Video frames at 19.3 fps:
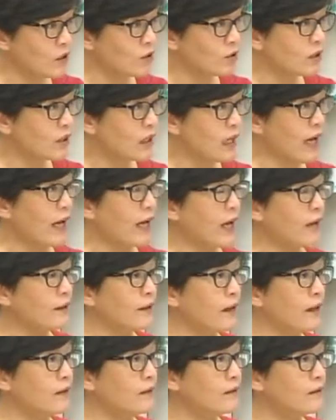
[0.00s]
都是太
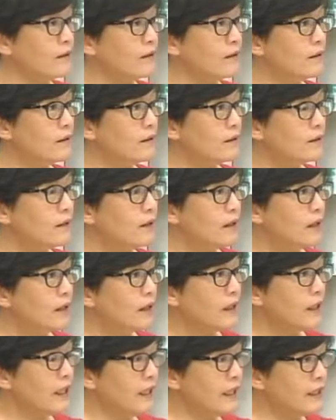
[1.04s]
阳能，
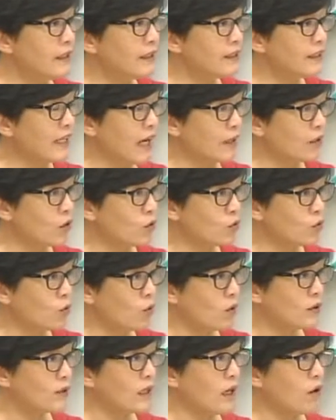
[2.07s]
影响有
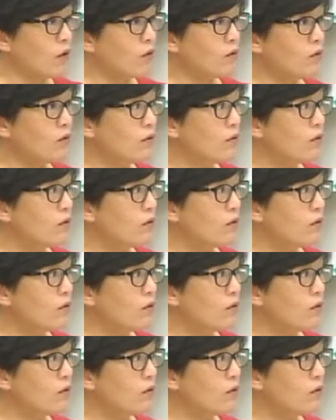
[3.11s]
多少？